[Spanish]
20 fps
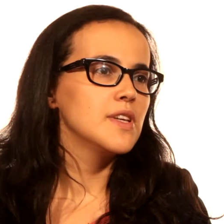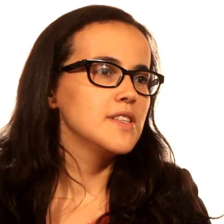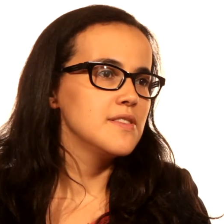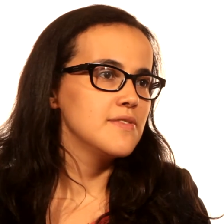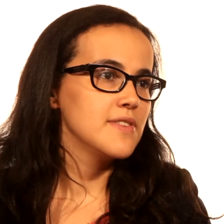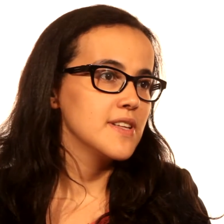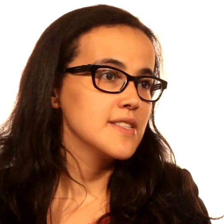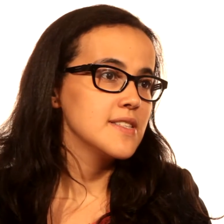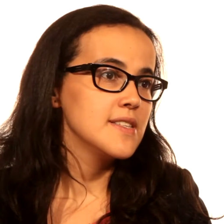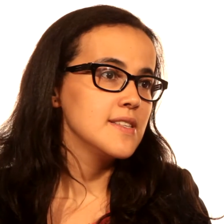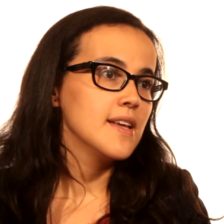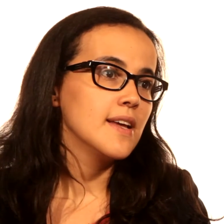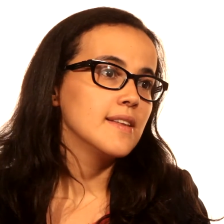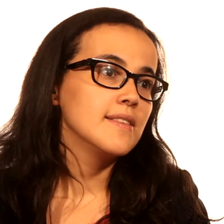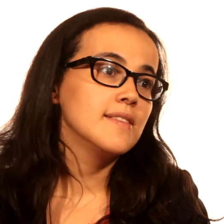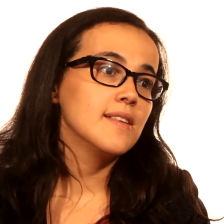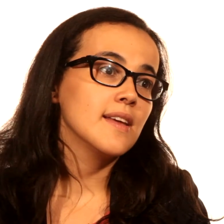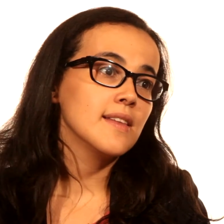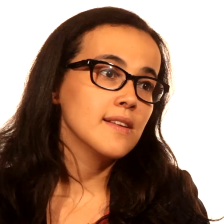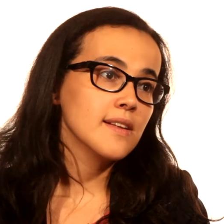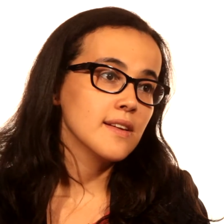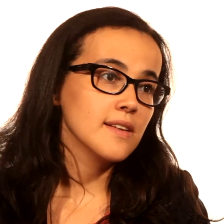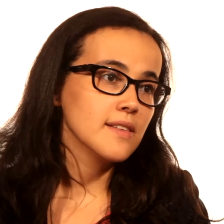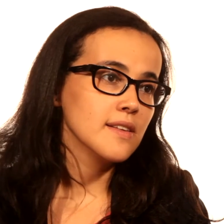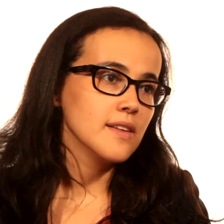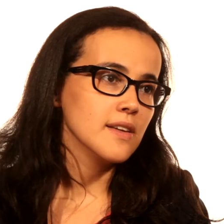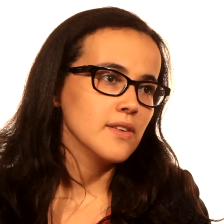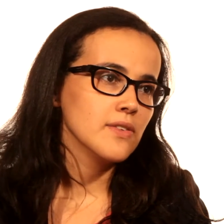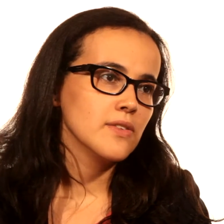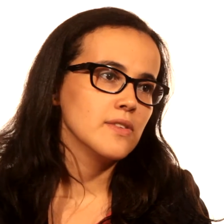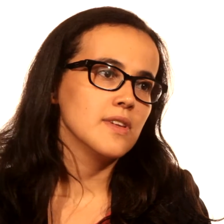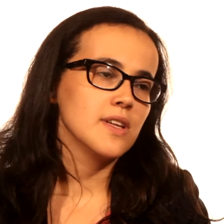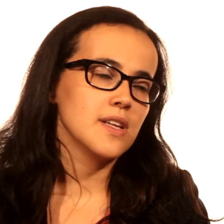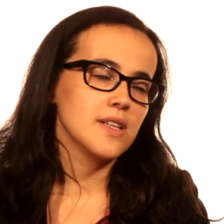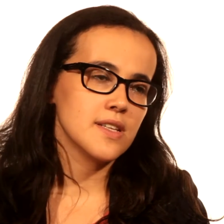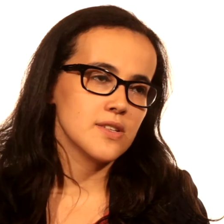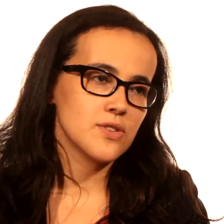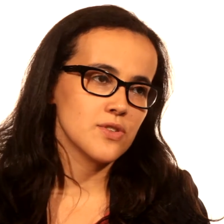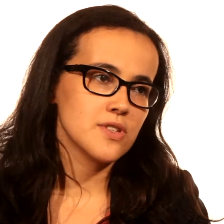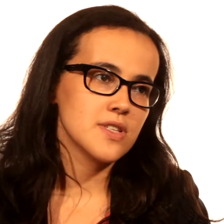diversidad tan grande de
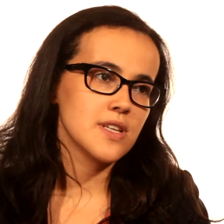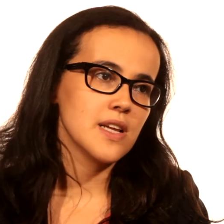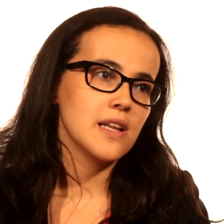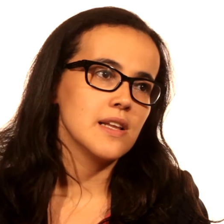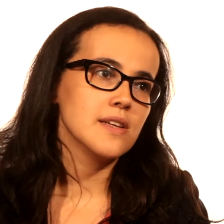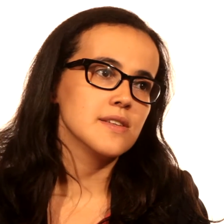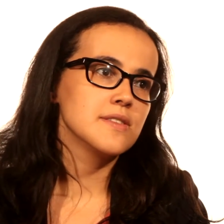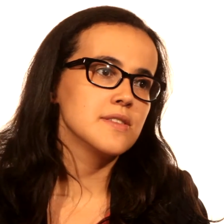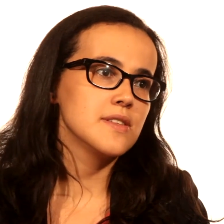redes sociales,